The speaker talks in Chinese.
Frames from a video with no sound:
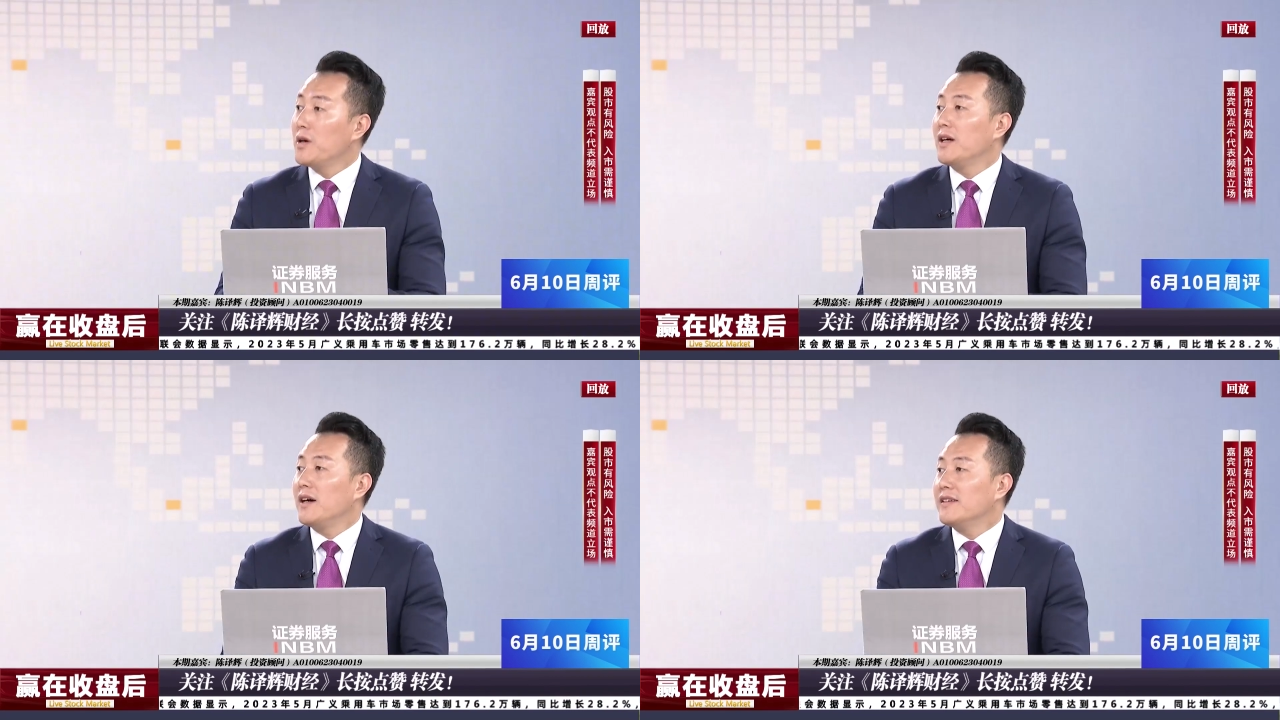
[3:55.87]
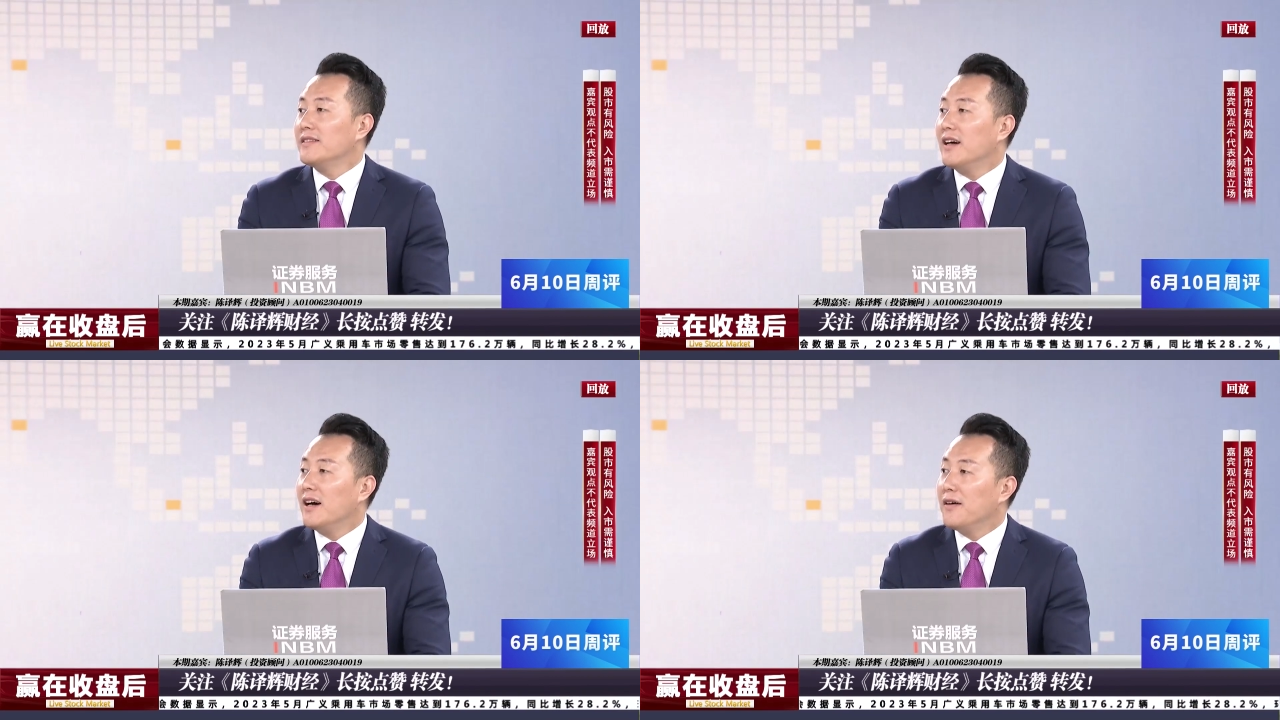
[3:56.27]
的。
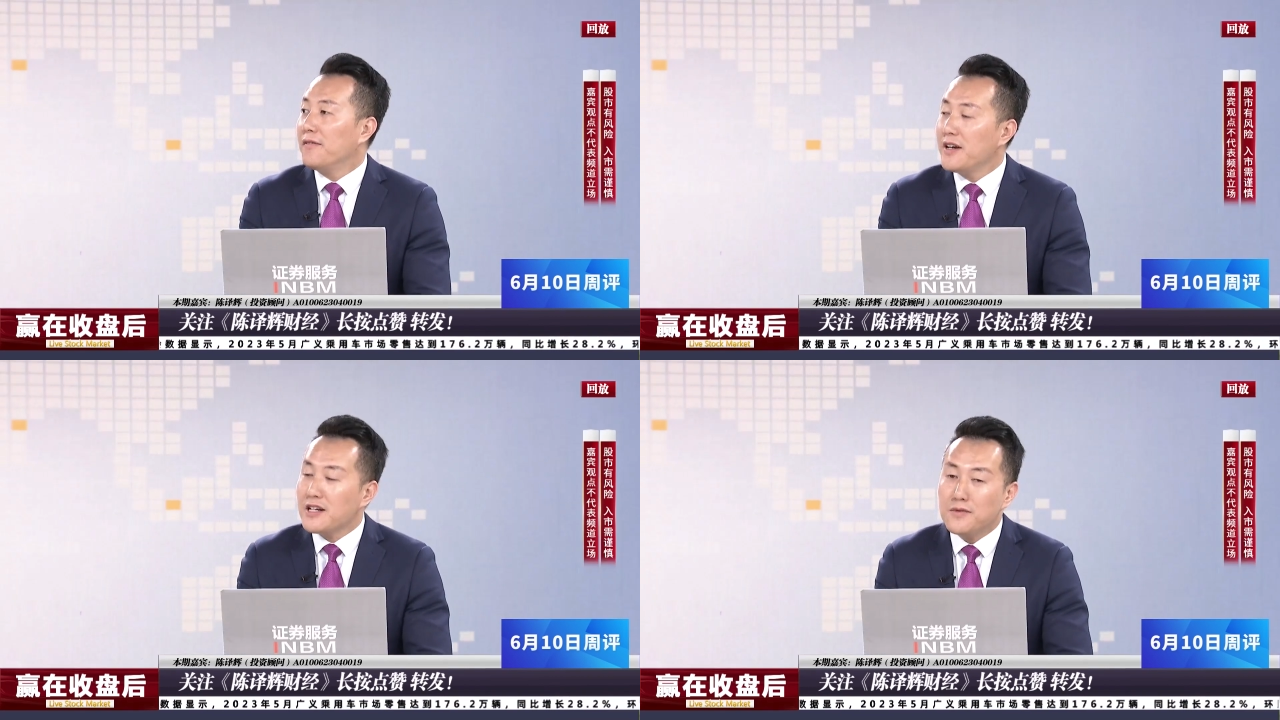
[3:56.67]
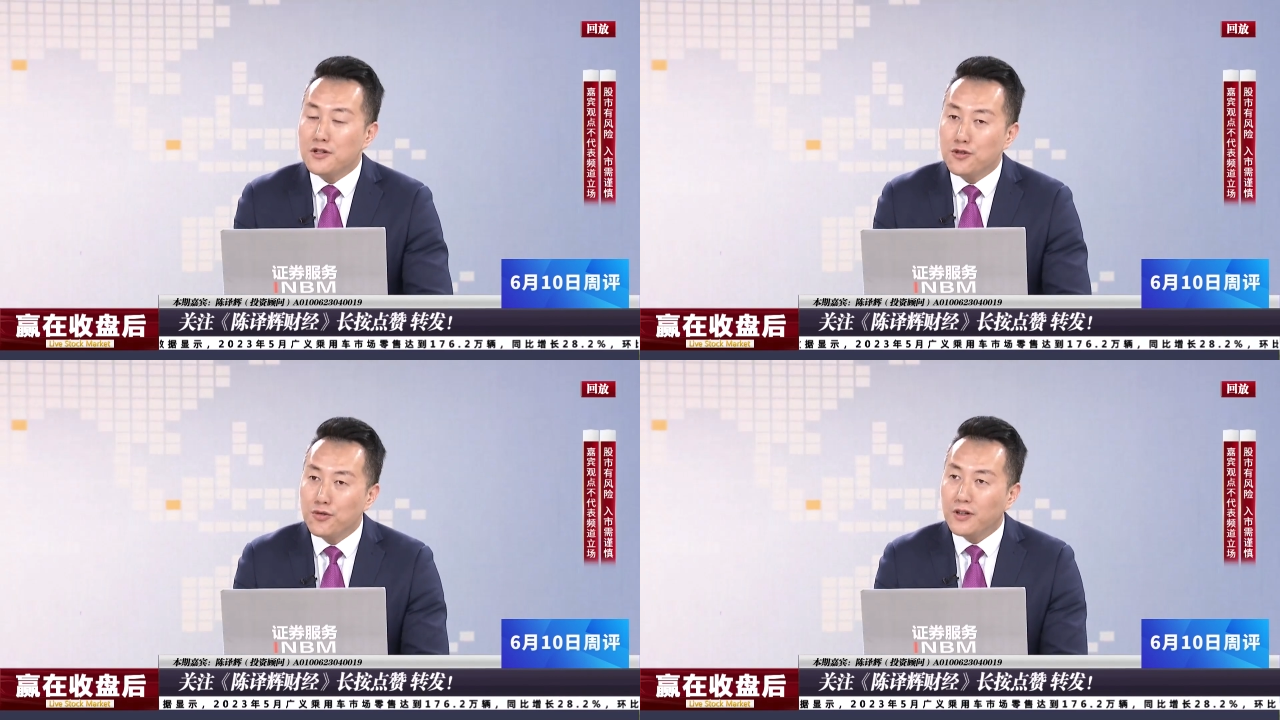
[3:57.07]
是错，为什么是
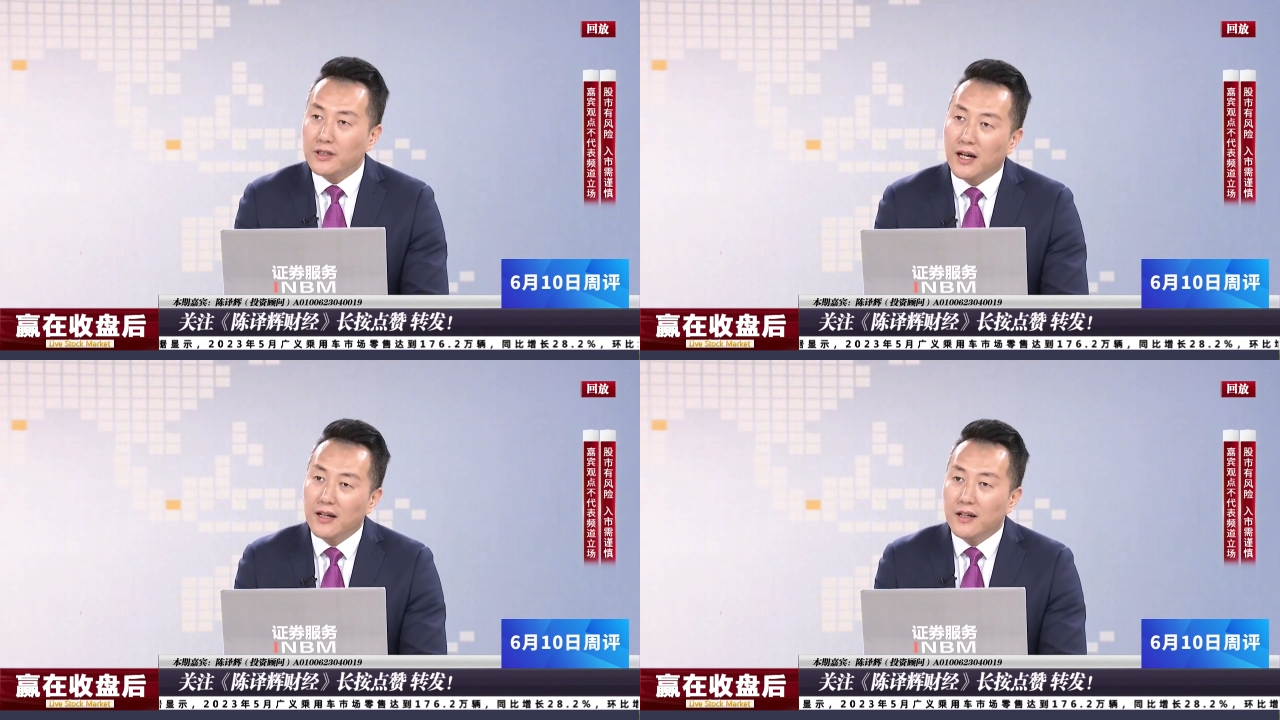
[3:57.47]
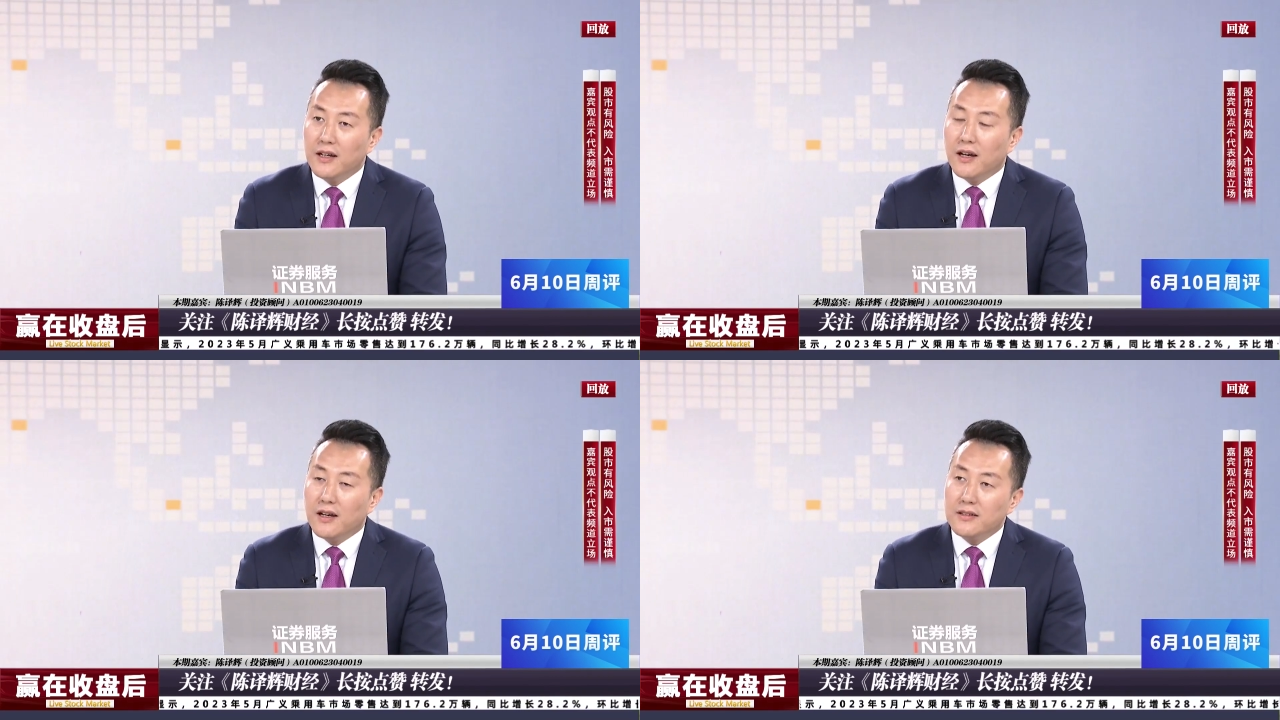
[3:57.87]
错呢？嗯，
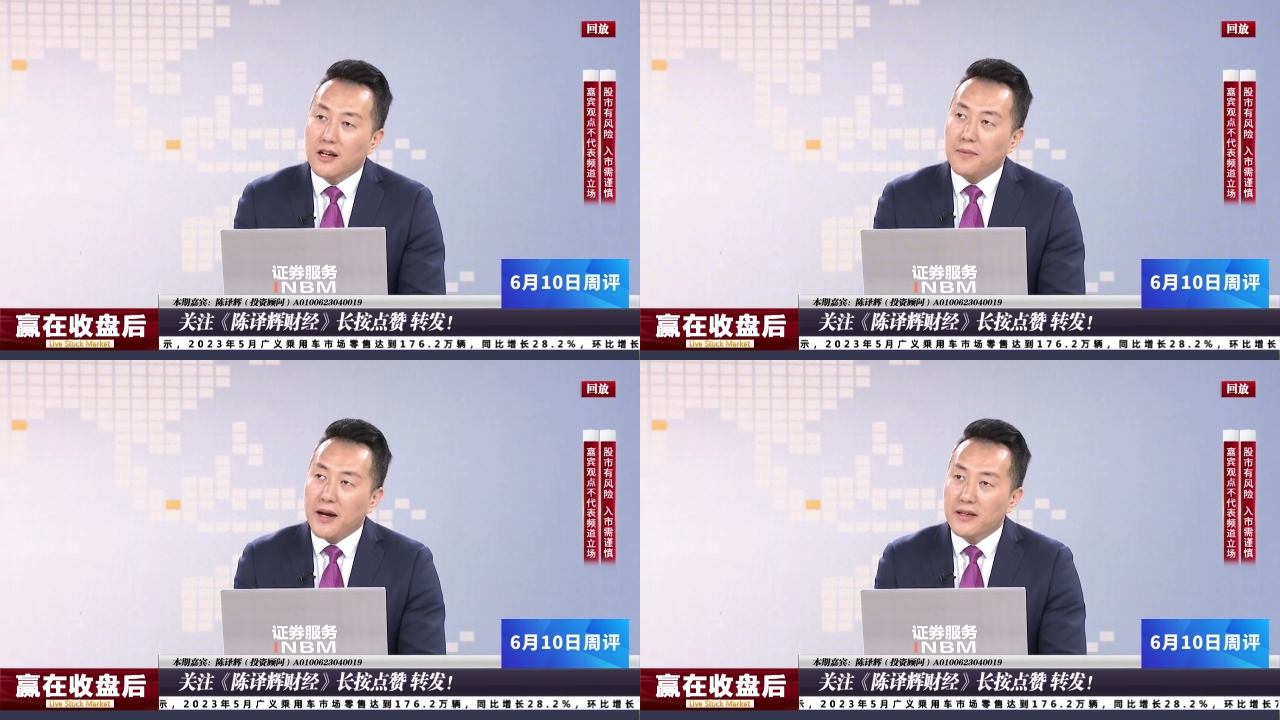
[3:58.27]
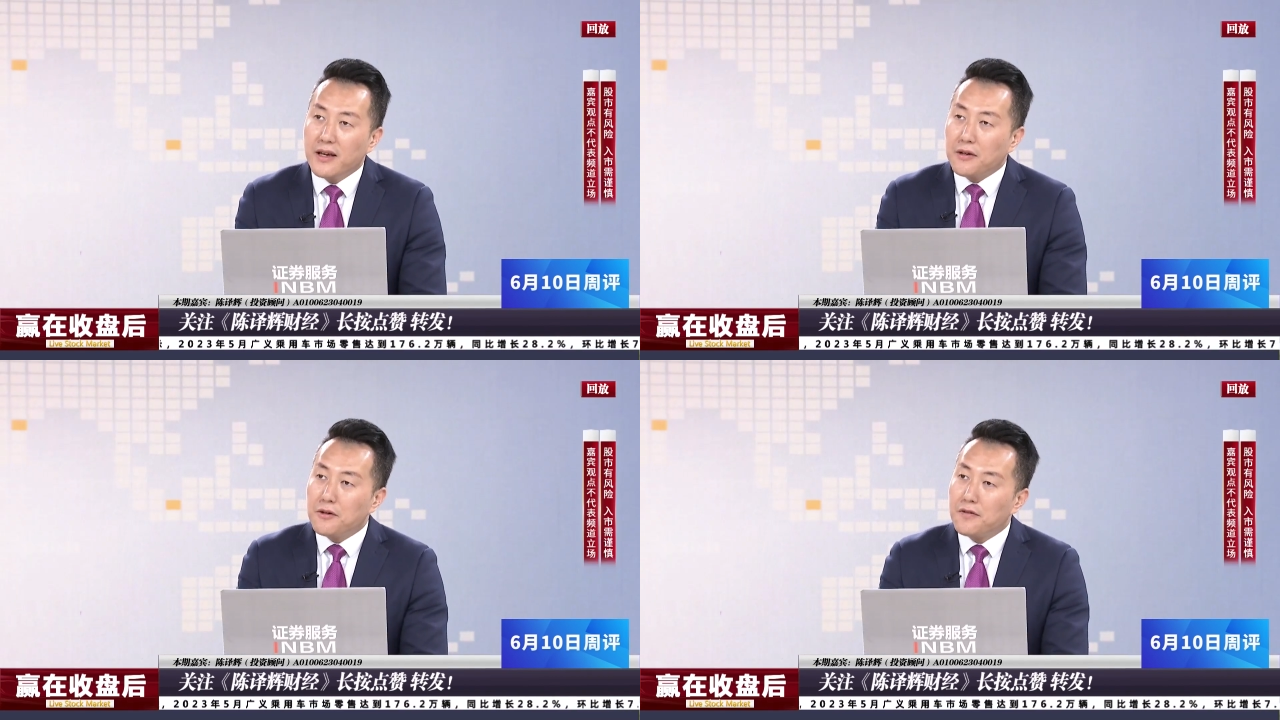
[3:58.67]
呃，你要把
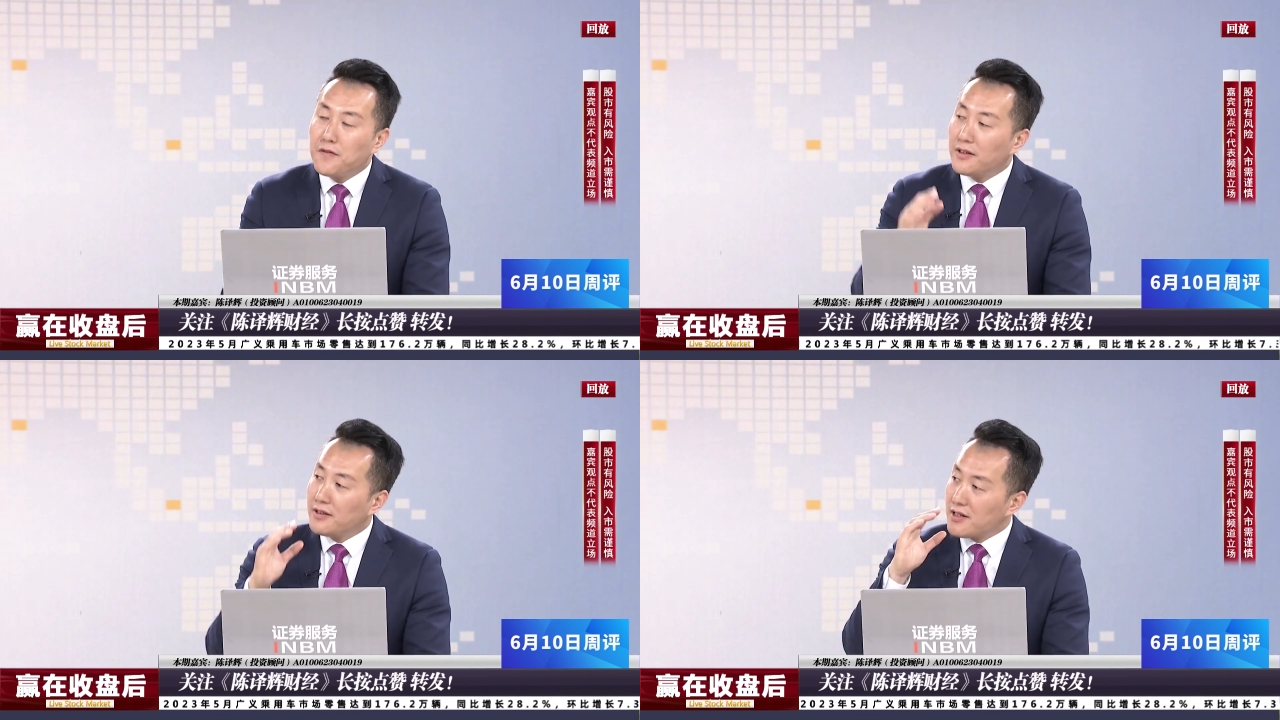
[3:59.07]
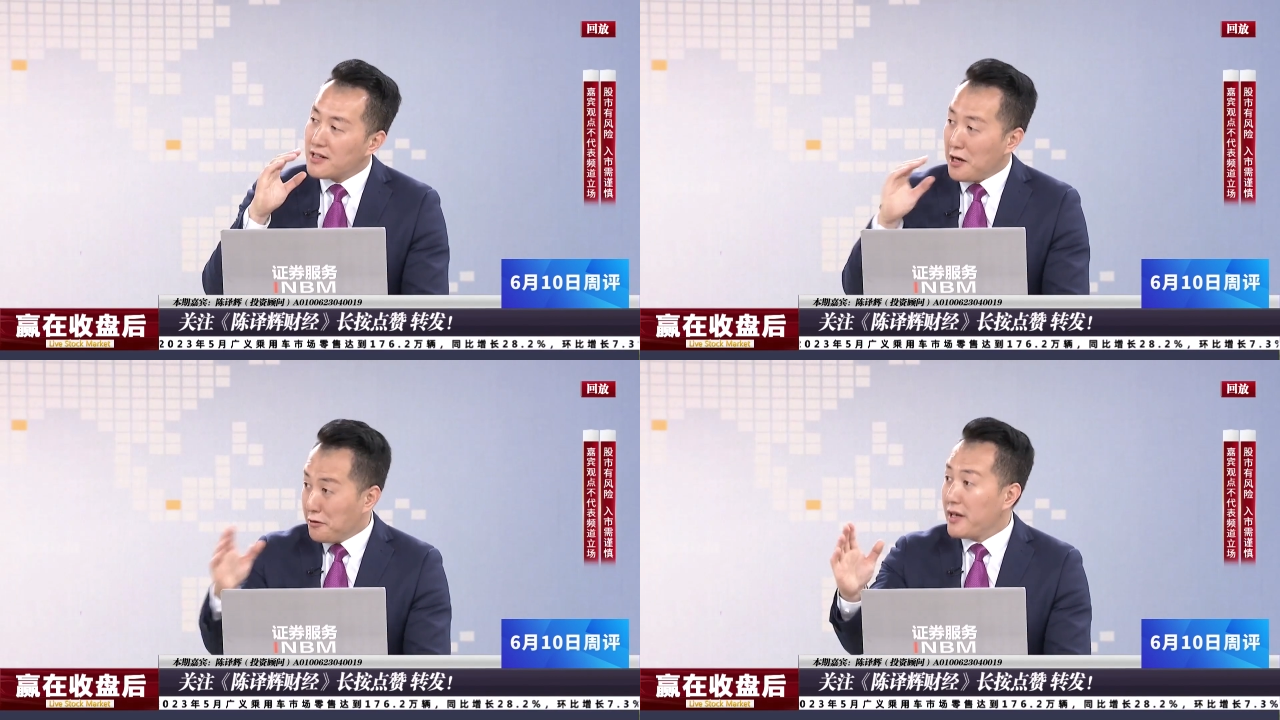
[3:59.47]
眼光放的
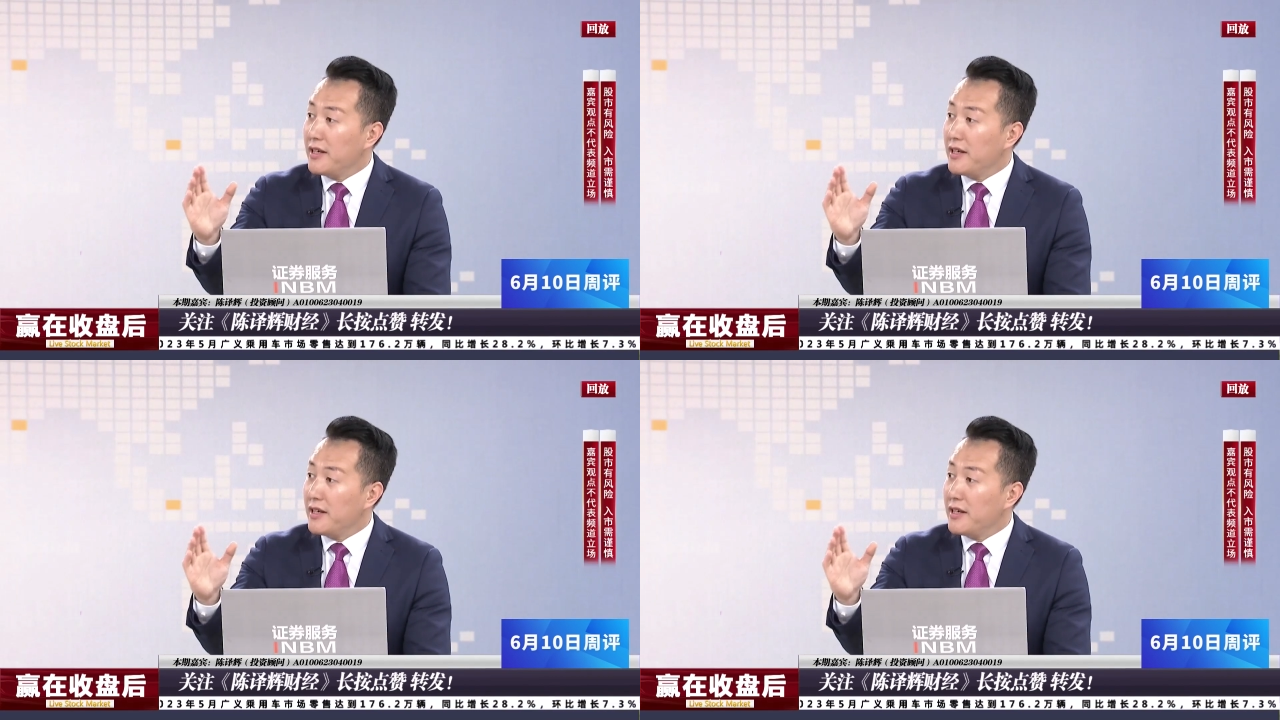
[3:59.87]
长远一